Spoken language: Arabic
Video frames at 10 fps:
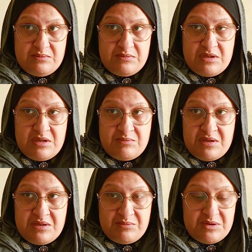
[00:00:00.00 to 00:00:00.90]
ما
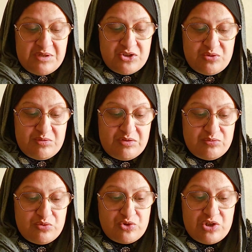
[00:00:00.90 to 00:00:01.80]
ما ما هاد ما
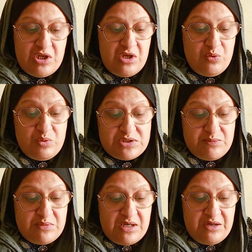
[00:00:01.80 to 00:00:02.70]
فهمتوش
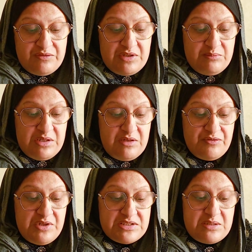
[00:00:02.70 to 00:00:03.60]
وتم حفظ
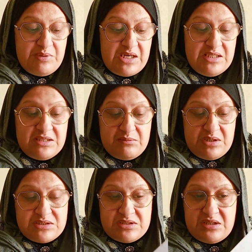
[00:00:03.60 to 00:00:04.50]
الملف لسبقيه
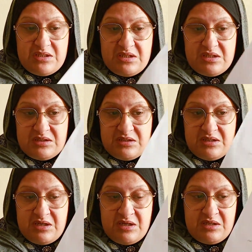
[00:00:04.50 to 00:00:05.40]
البحث آه،
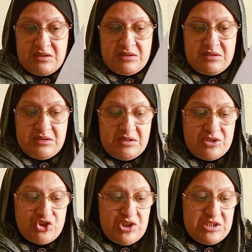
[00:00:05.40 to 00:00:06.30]
هذا
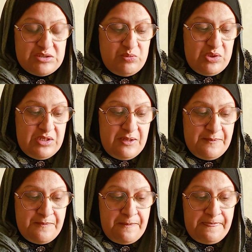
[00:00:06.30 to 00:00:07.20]
هادشي اللي كتبوا ليا
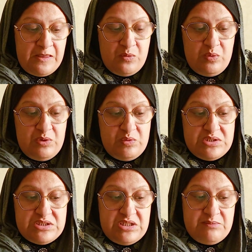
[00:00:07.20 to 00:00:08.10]
قالوا
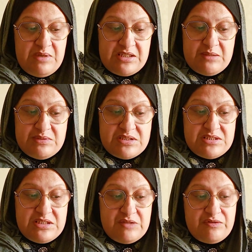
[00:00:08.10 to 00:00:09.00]
لي سيري المحكمة
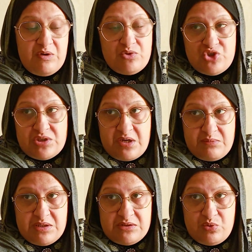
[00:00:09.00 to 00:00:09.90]
السيناء في أوج
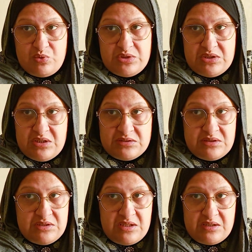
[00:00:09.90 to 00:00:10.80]
الرباط خذي
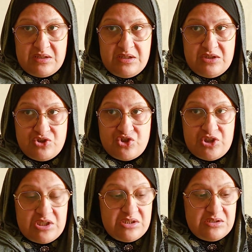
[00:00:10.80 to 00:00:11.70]
أنا ديالك
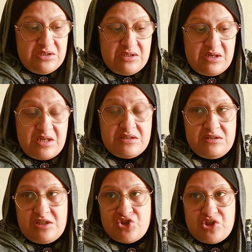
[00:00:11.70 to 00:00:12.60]
الشكاية ديال الرد
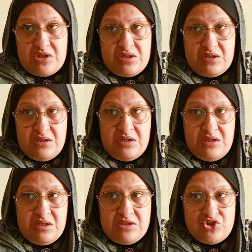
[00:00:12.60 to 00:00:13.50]
ديال الشكاية
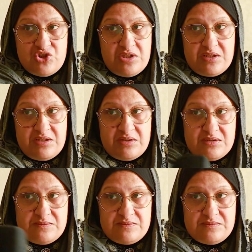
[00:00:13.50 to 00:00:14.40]
هادشي اللي كاين
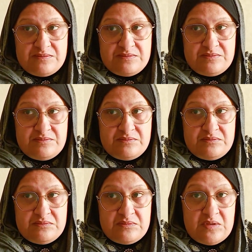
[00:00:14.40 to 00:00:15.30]
انت ما
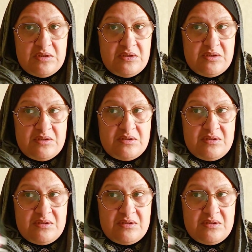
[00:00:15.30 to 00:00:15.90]
تقبلتيش الحفظ